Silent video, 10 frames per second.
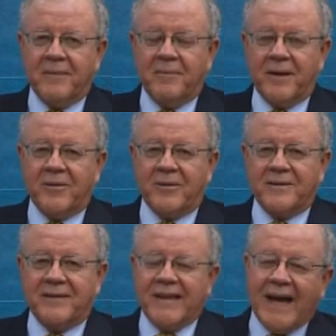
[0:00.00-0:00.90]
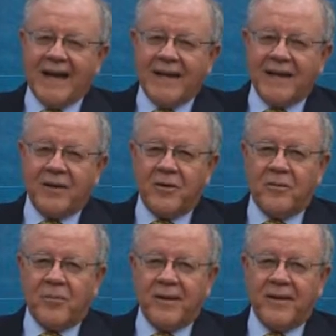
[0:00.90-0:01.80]
pero si alguien nos
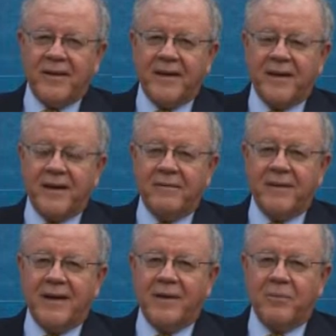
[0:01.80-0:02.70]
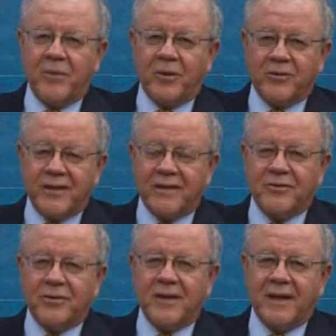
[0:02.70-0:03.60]
puede describir el
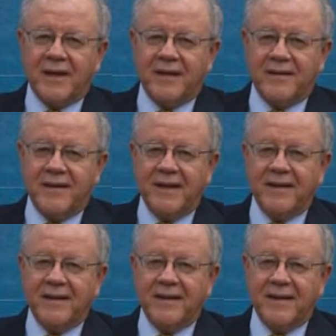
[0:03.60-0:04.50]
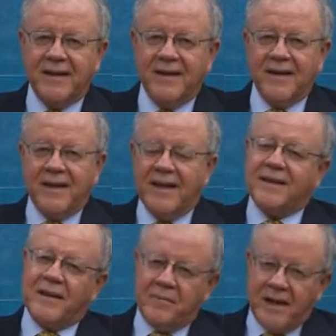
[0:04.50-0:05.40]
proceso de Argentina y
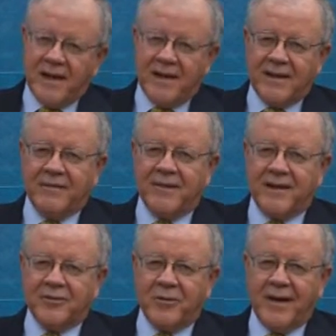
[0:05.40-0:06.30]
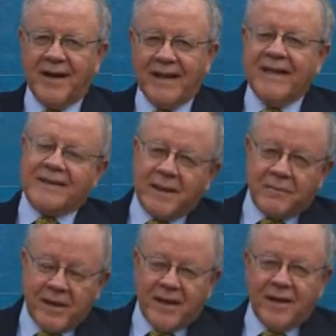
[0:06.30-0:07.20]
también el de Venezuela y
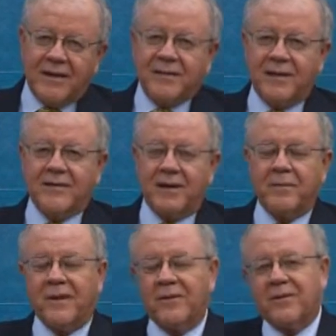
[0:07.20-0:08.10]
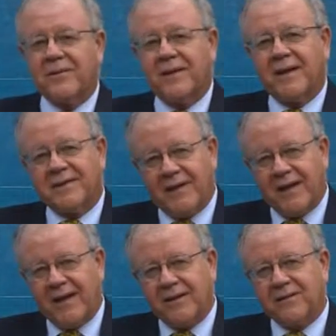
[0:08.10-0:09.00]
también el de Salvador, es
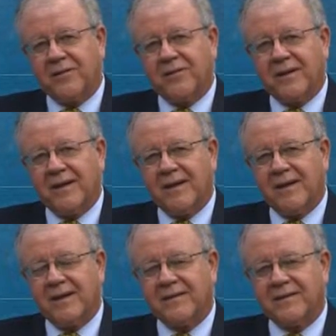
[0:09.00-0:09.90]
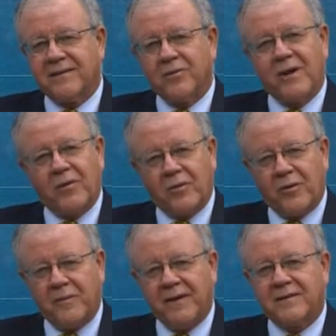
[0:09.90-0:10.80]
Alejandro. Él es un
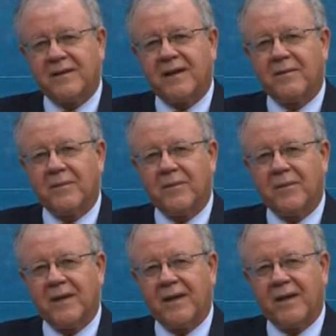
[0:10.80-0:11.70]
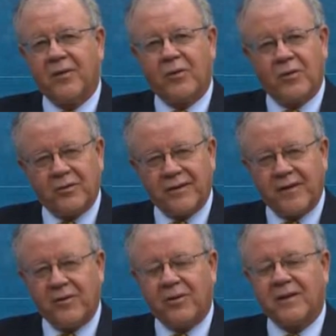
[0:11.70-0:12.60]
economista, eh,
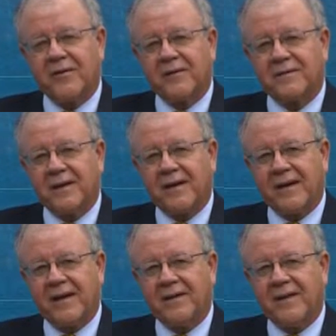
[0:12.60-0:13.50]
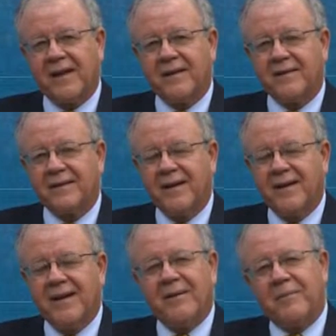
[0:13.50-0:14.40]
conocedor de nuestras realidades,
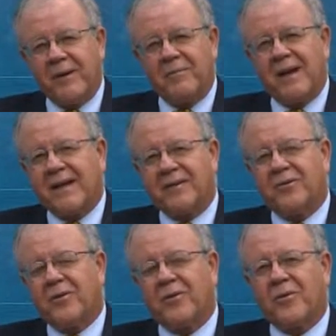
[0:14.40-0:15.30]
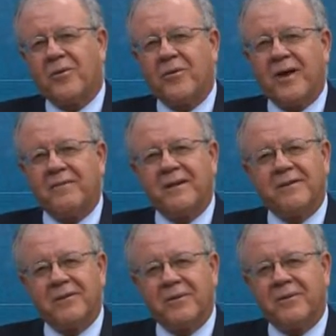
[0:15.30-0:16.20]
pero más que todo con una
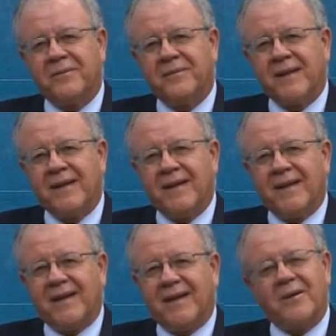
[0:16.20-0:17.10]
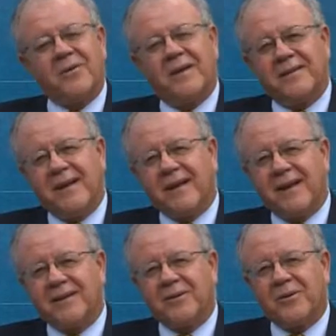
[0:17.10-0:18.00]
visión que yo quisiera
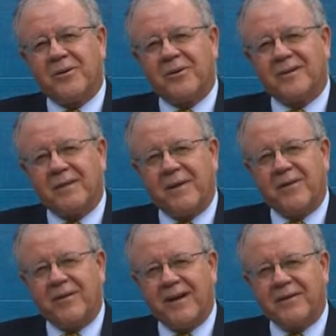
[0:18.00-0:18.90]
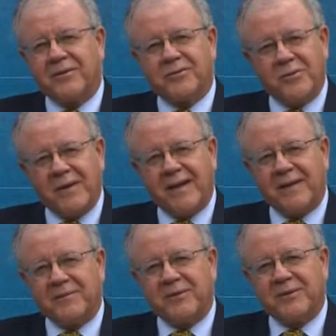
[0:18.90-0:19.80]
que todos los salvadoreños
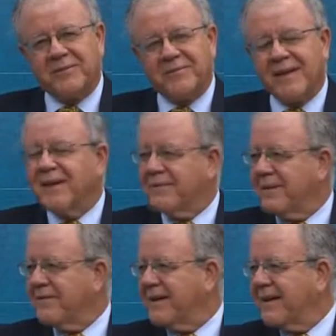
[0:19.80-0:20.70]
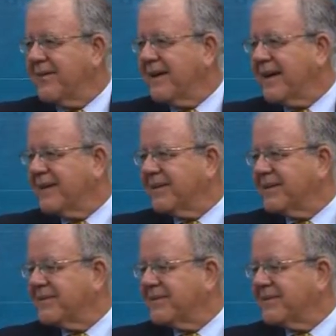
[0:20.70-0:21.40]
tuviéramos. Bienvenido, Alejandro.